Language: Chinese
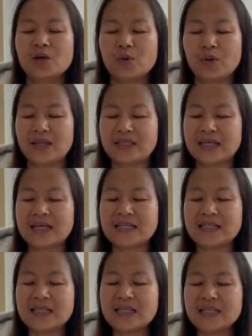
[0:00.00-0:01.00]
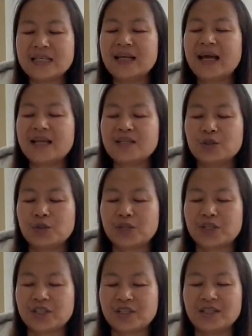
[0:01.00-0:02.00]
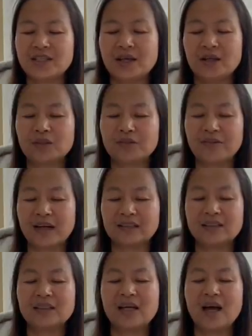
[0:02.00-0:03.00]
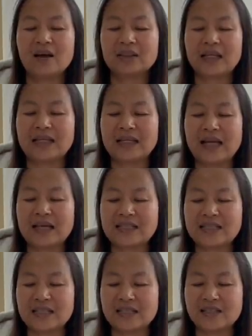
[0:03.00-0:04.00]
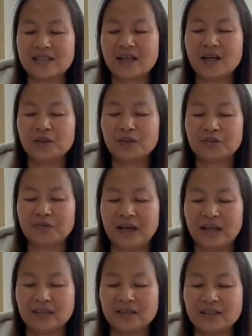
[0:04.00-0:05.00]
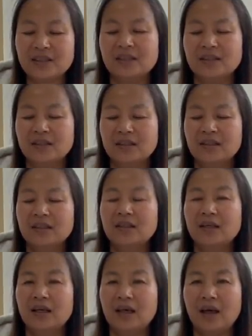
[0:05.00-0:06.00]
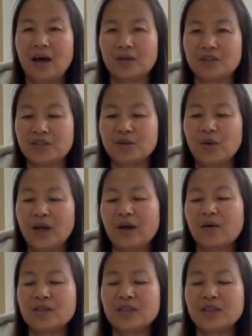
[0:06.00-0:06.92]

管在新西兰有十几套的房子，澳大利亚几十套的房子，好奇怪哦！